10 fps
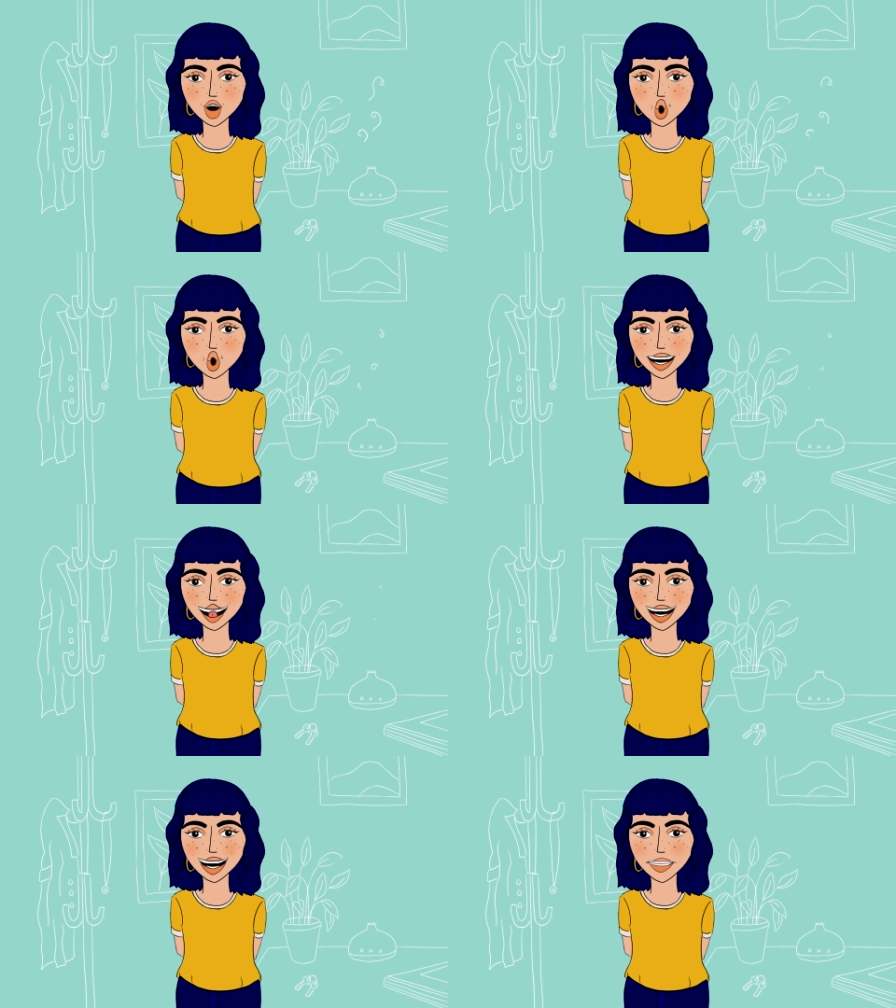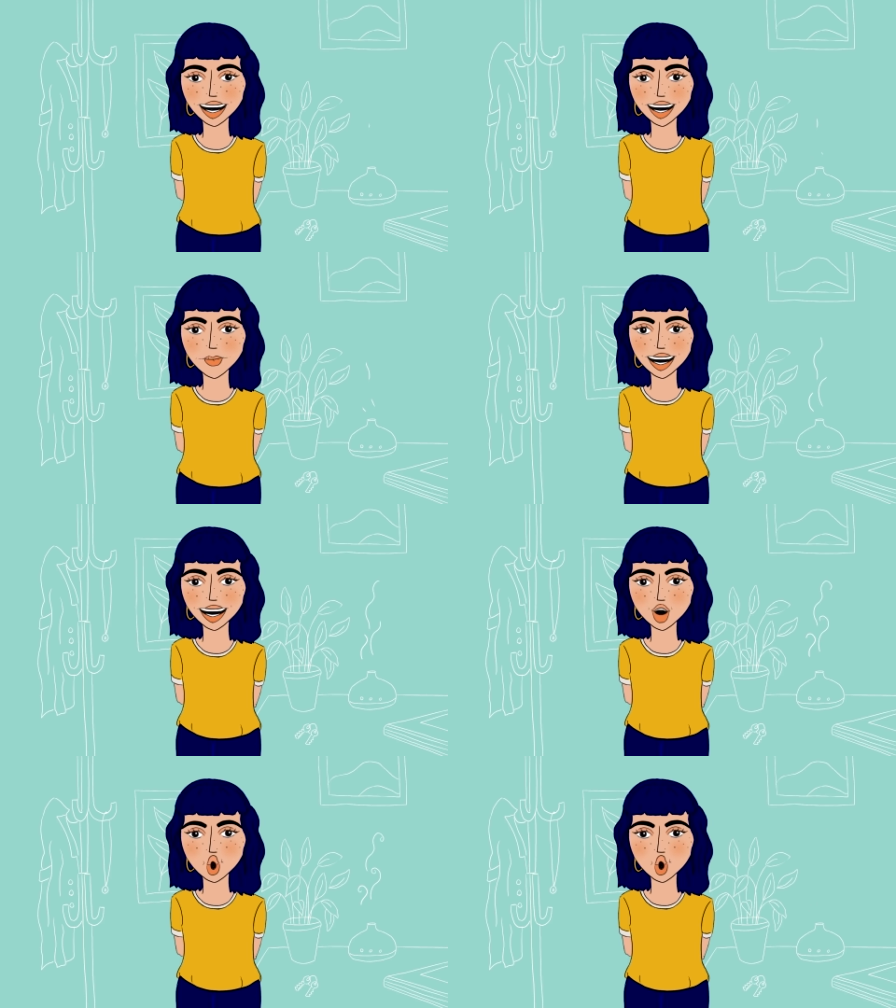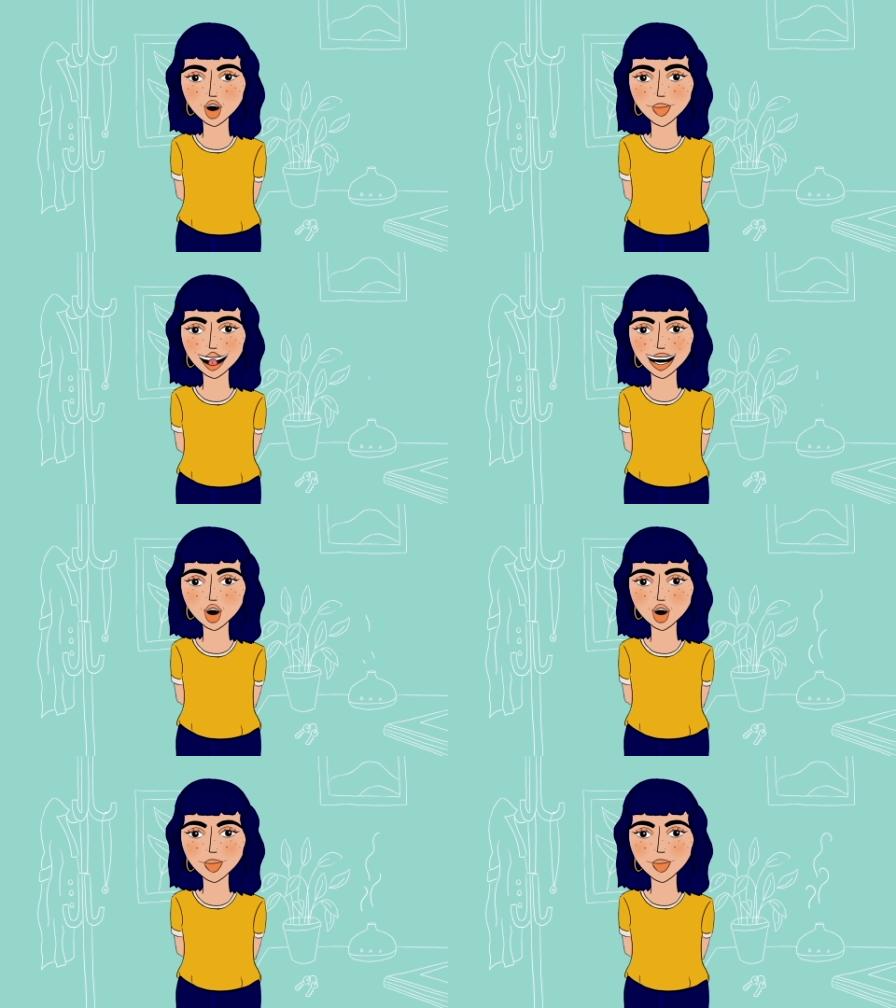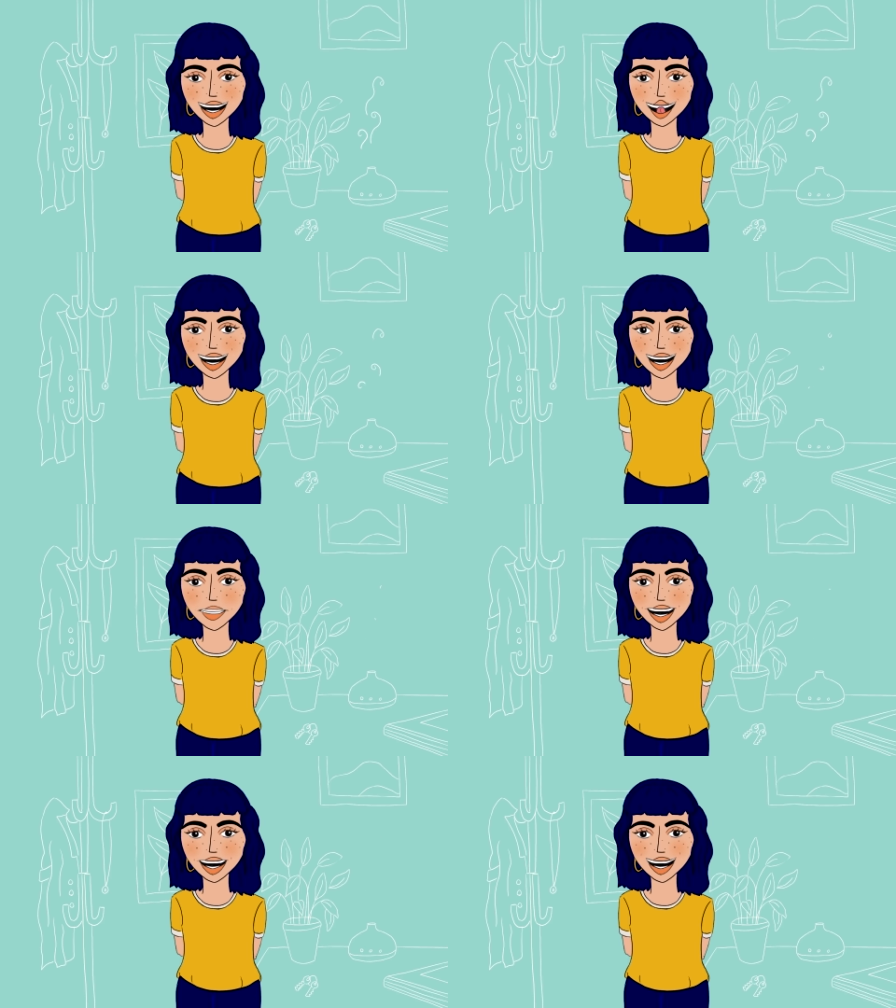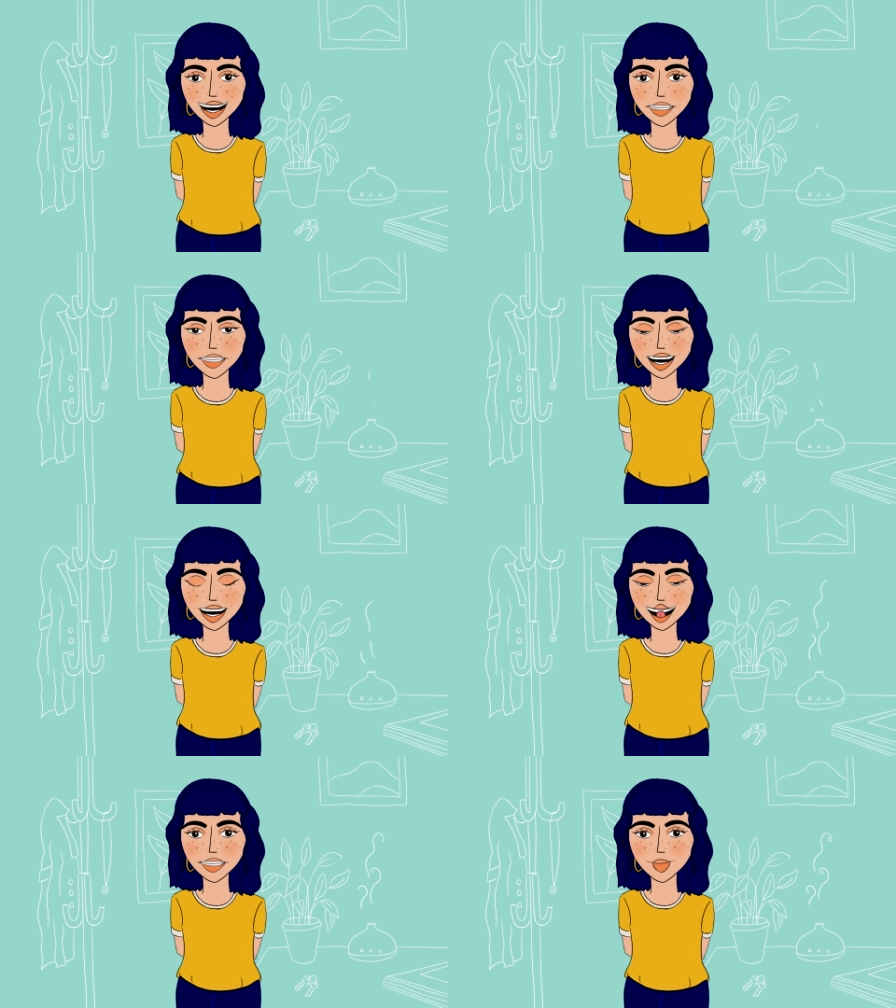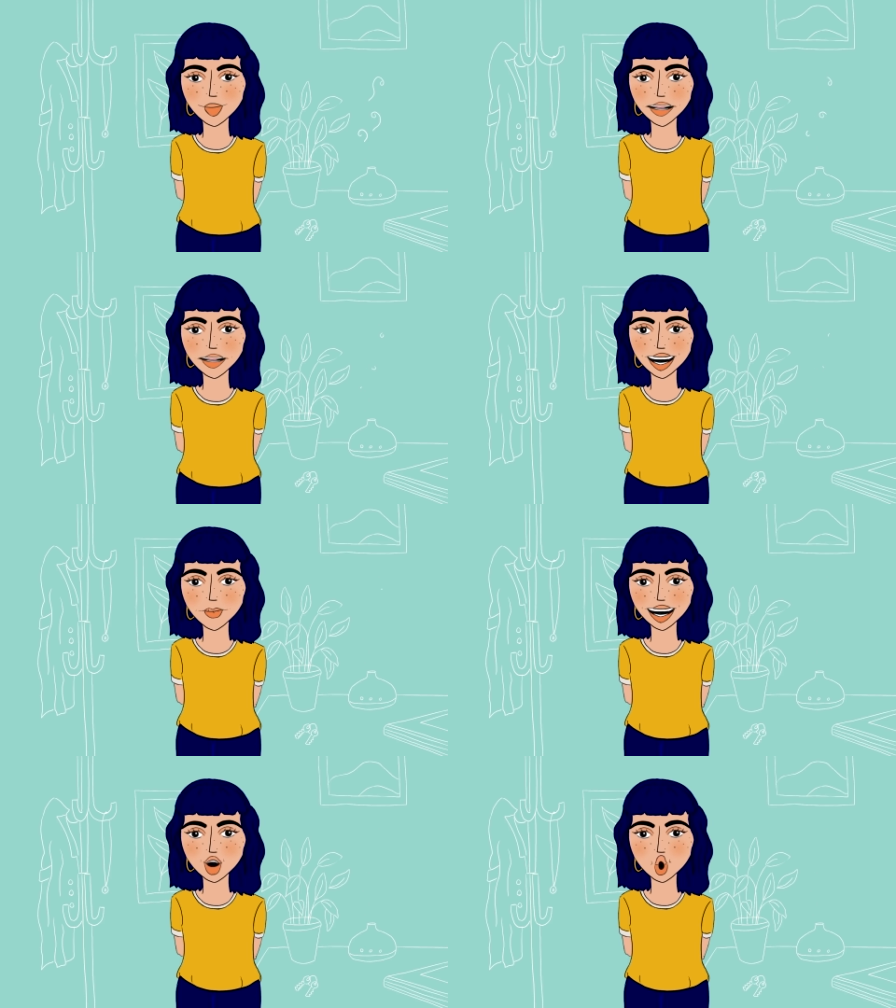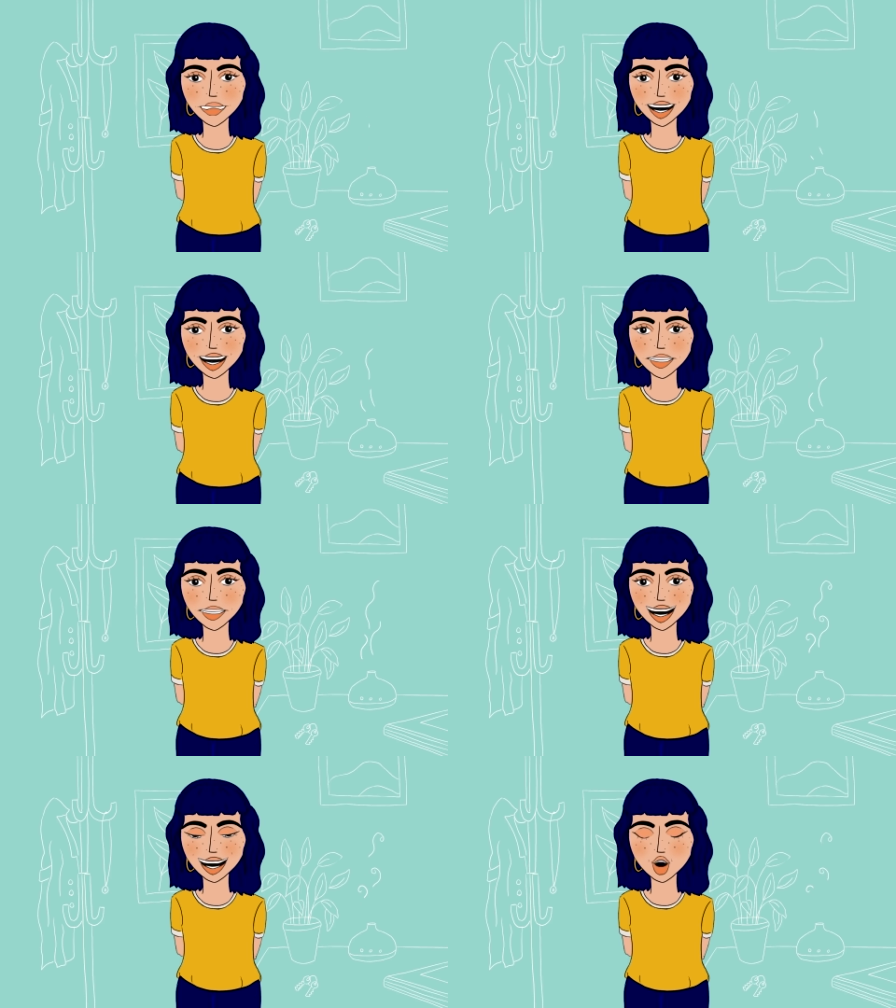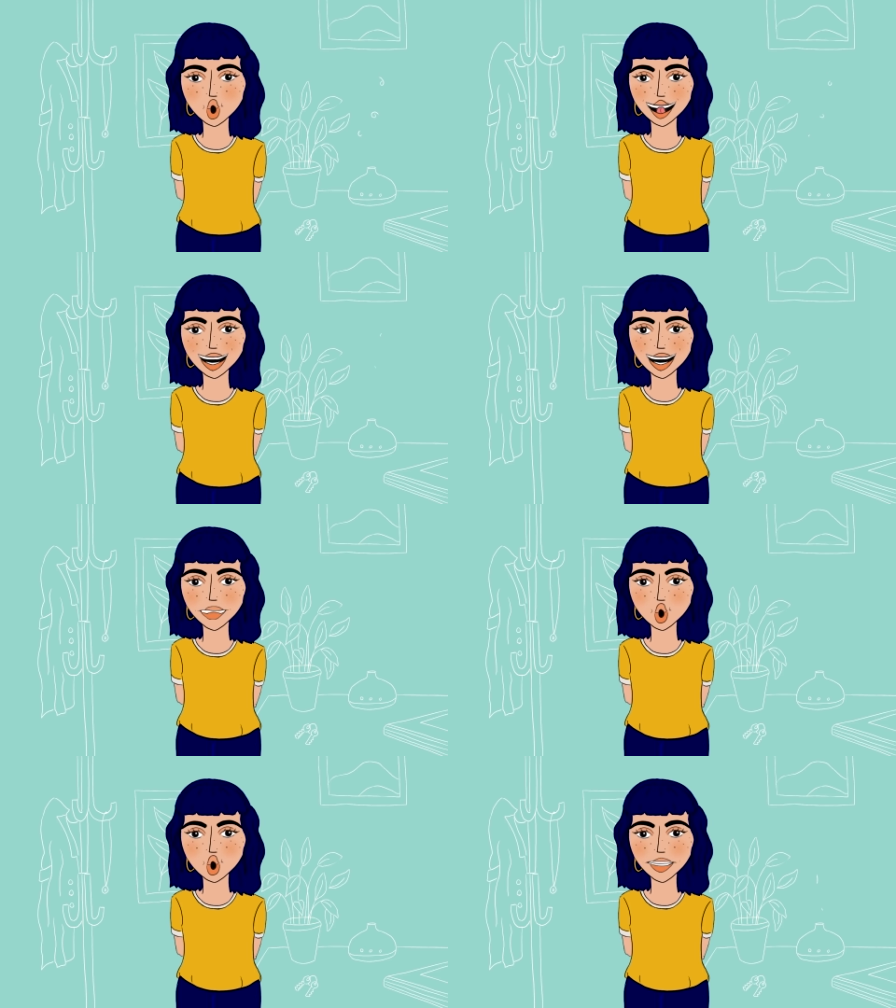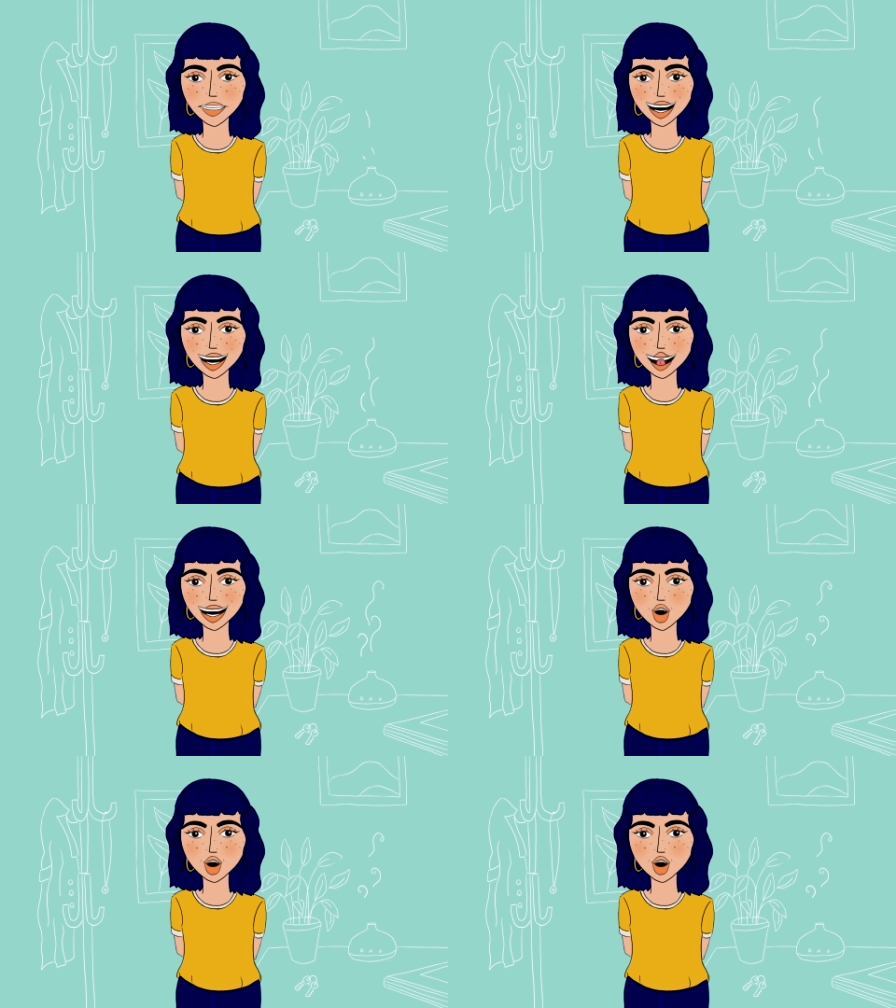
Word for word: perdido 40 minutos a gravar um podcast e que foi diretamente para o lixo uh, tenha ajudado.